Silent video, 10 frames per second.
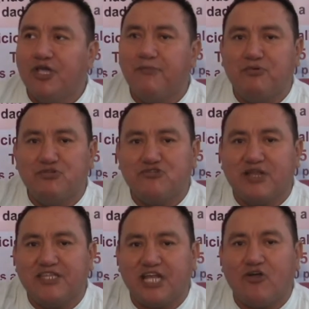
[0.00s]
y puso su
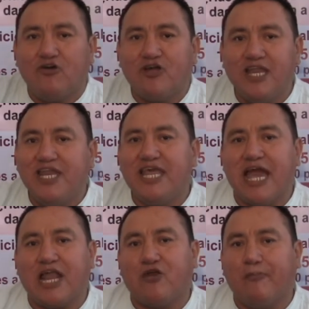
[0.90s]
letrero
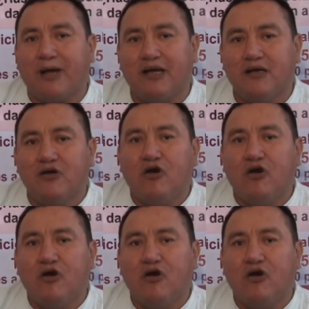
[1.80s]
clínica de ropa